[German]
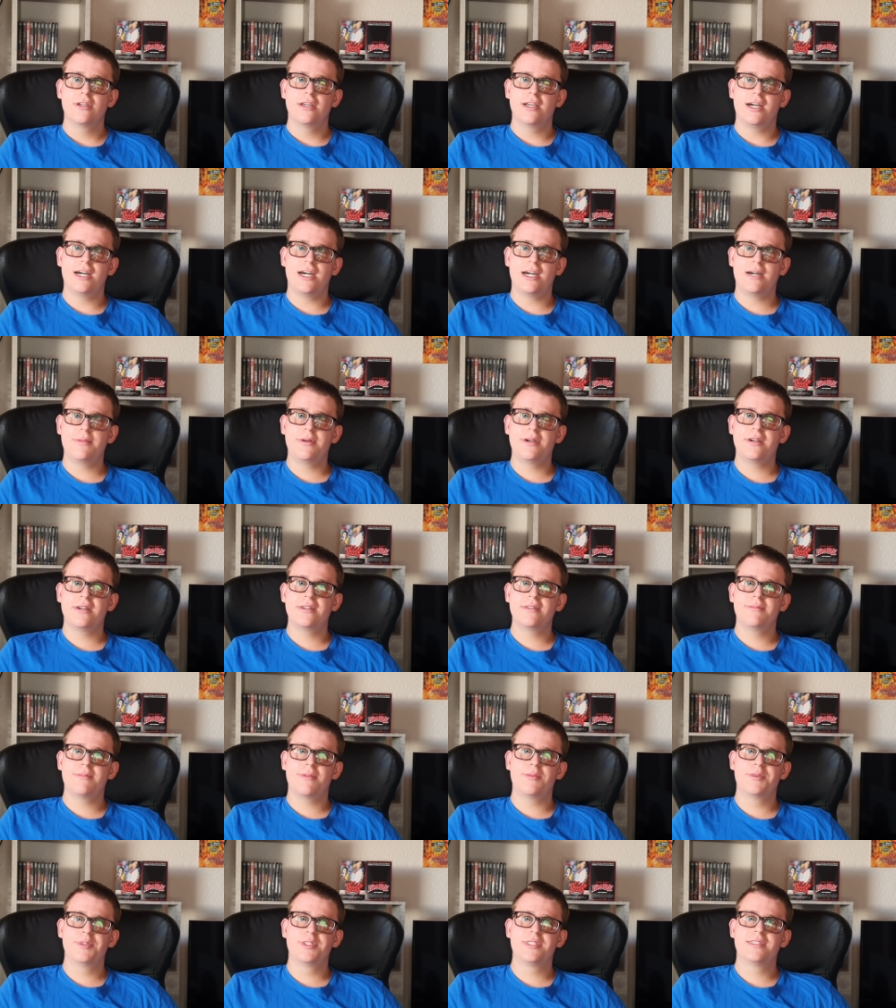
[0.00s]
aber
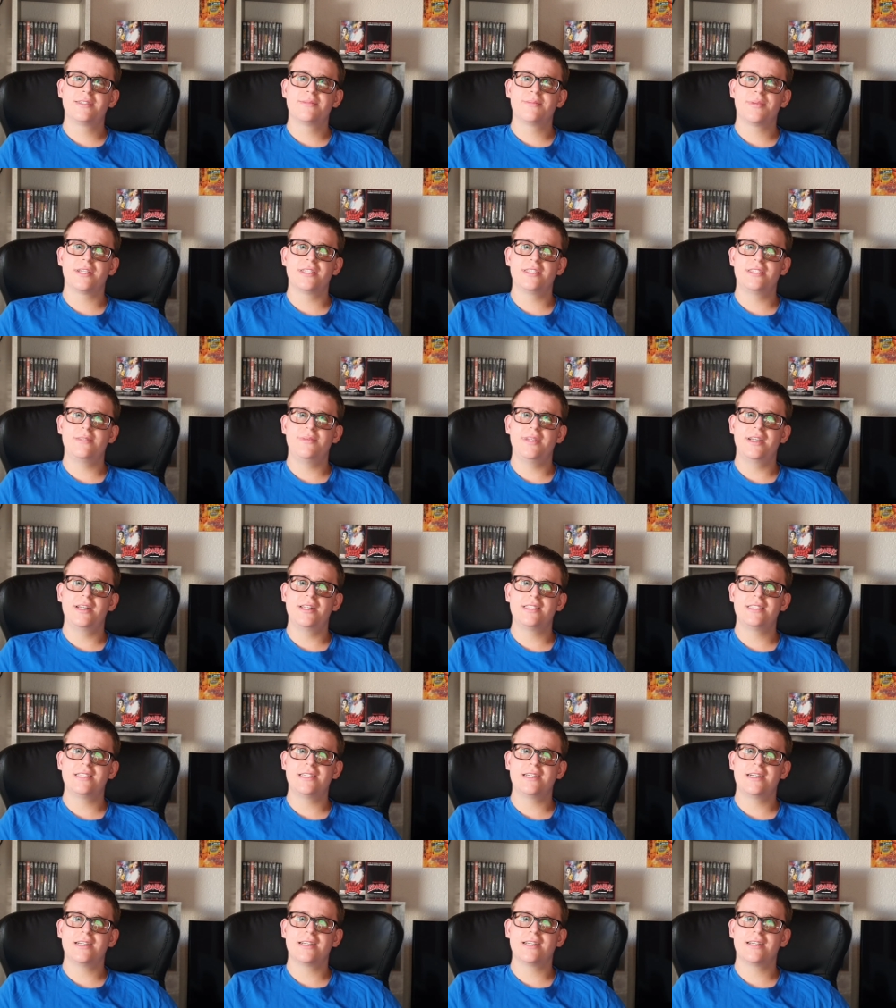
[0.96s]
man muss prinzipiell
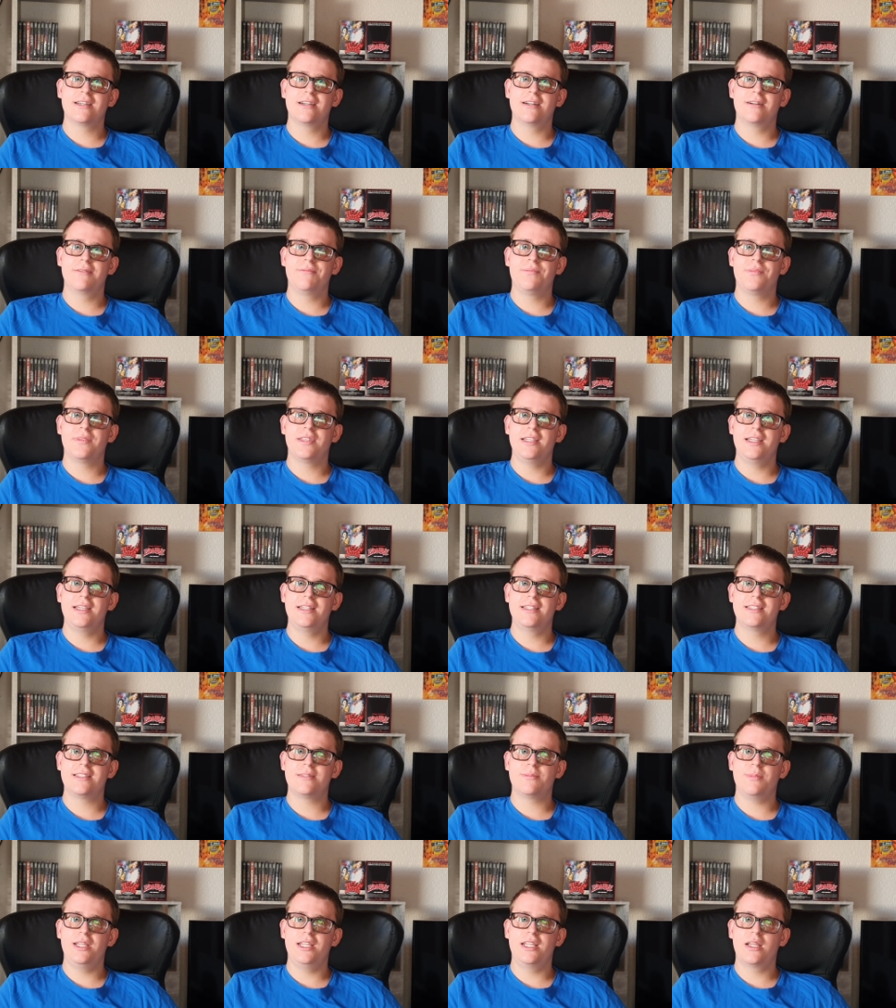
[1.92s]
sagen, ähm,
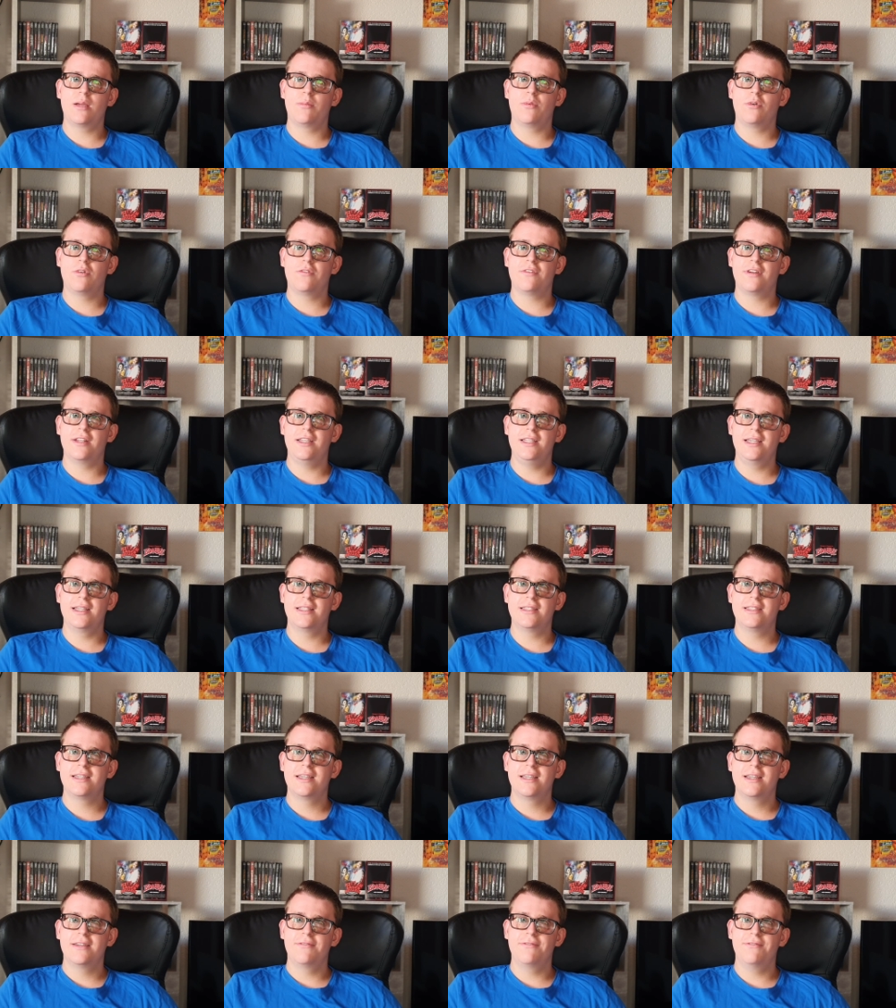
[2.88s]
jedes Mediabook verliert
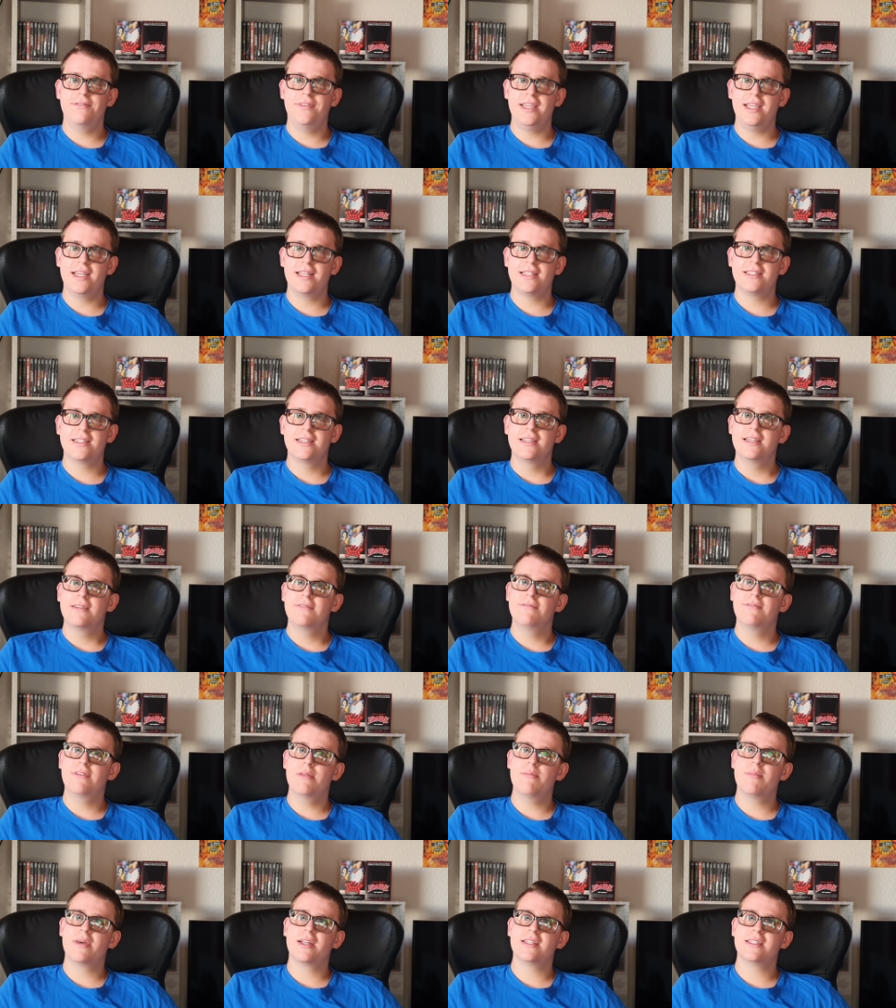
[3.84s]
Wert,
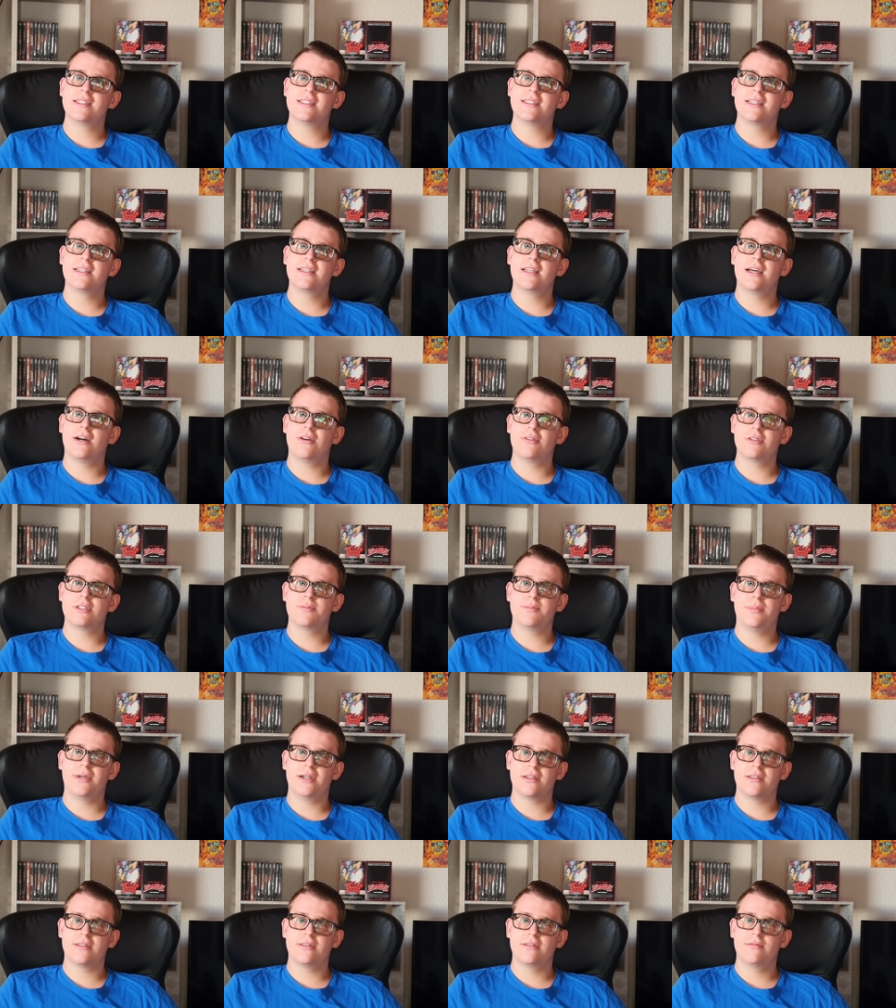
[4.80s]
wenn man es denn
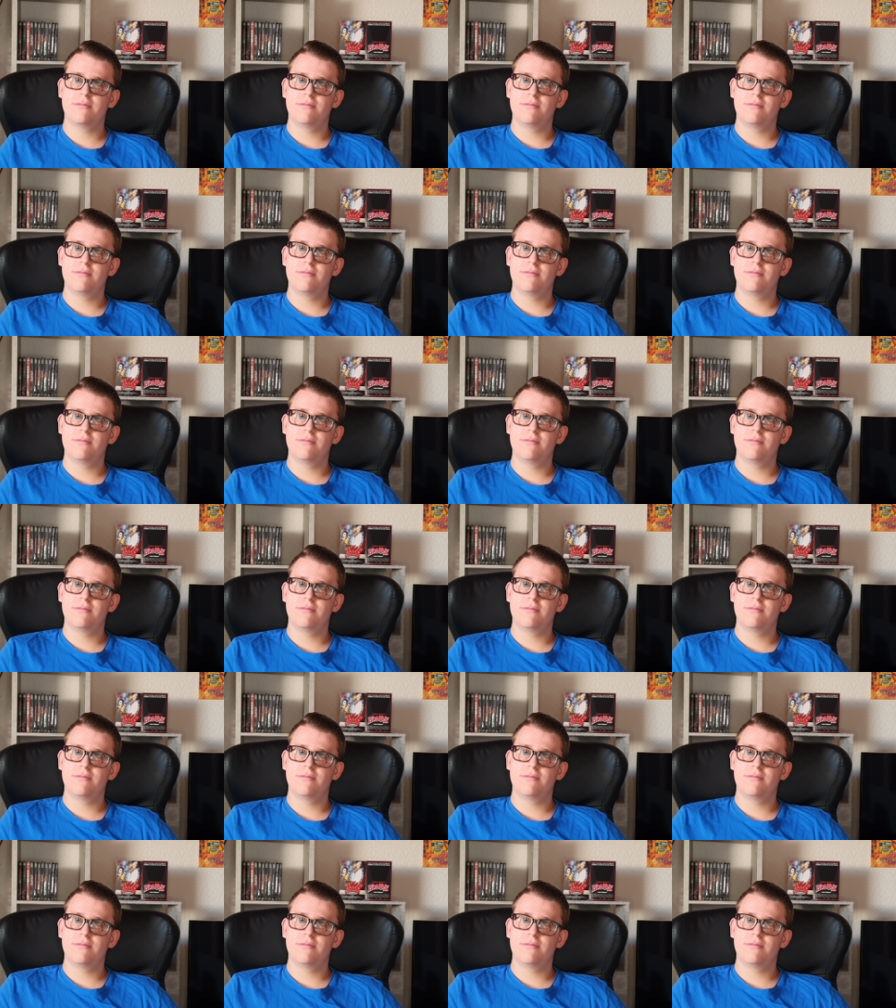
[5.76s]
auspackt